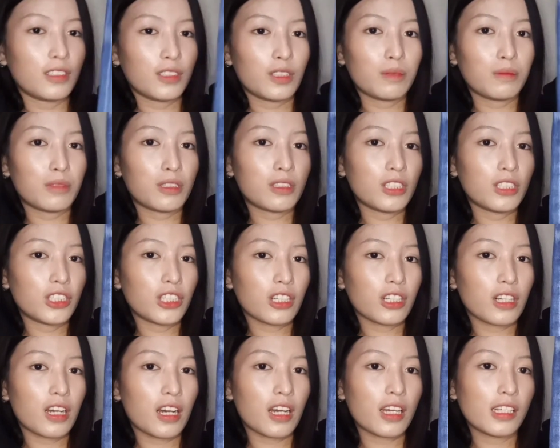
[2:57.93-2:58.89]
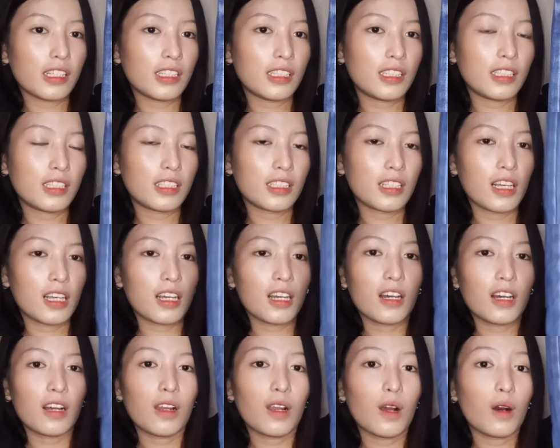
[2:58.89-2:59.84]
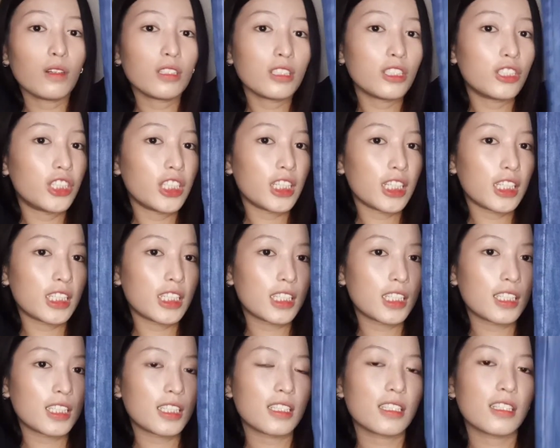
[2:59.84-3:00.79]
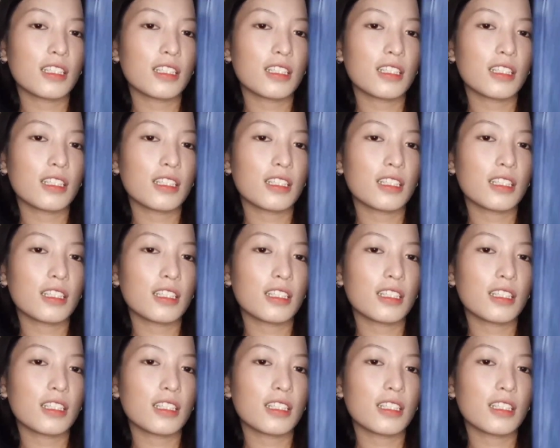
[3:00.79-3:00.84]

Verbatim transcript: So, mo siya guys. Lost jeans.